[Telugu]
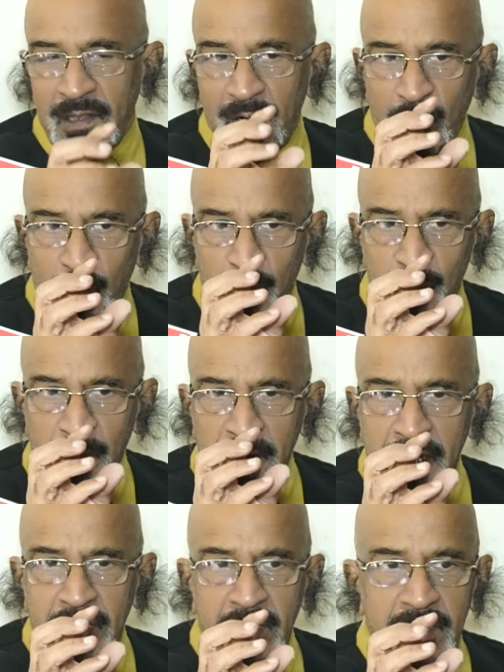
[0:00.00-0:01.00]
దాంట్లో ఒక
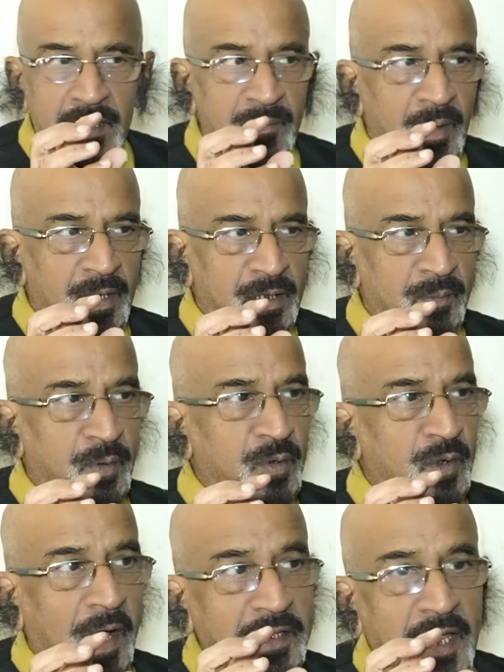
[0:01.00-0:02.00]
మేడిగడ్డను మాత్రం
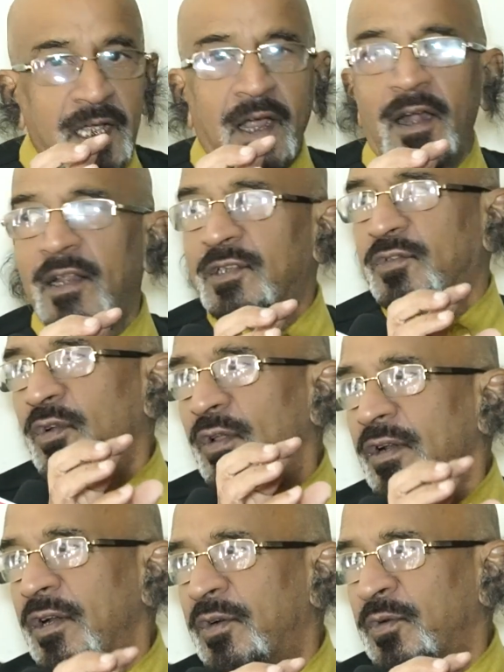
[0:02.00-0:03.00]
పట్టుకుని అదే కాళేశ్వరం
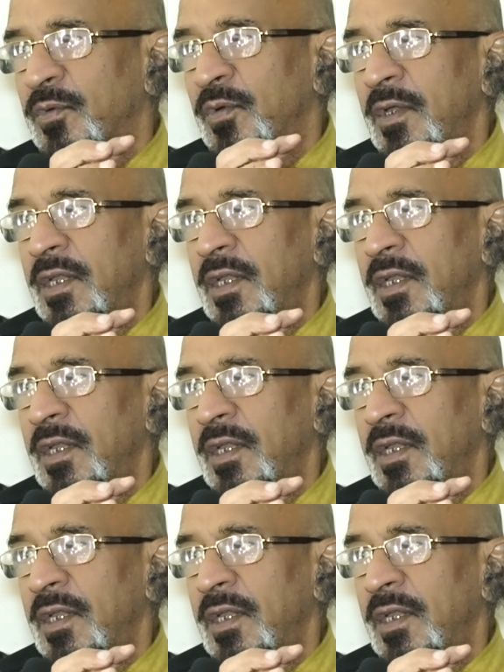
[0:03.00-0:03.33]
అన్నట్టు